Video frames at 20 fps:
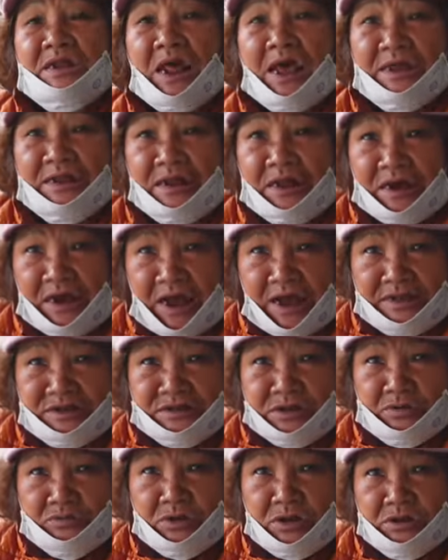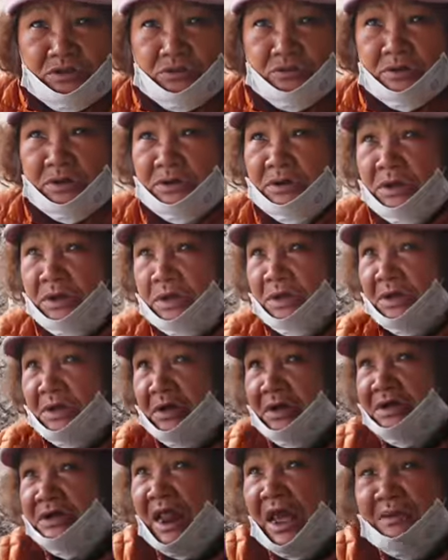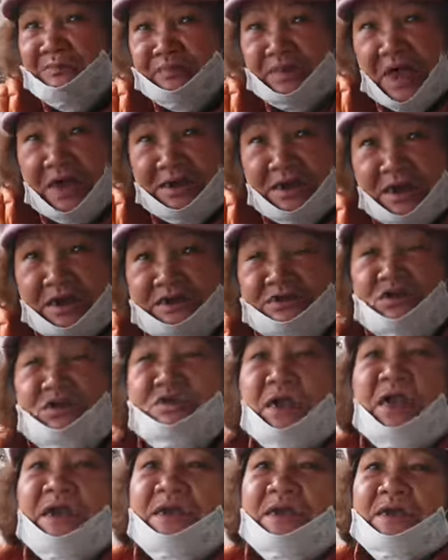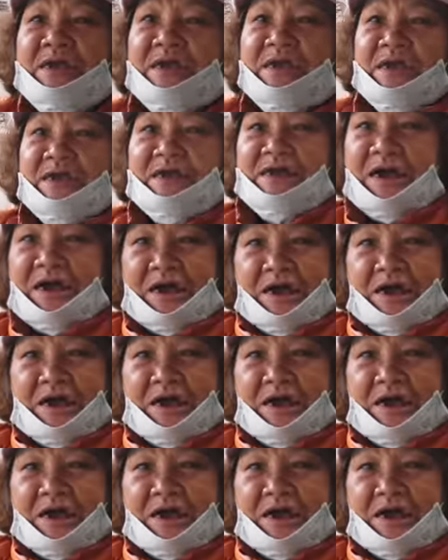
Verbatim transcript: nhị thanh là ngã sáu đi xuống là vâng. tam thanh là ở chỗ này là.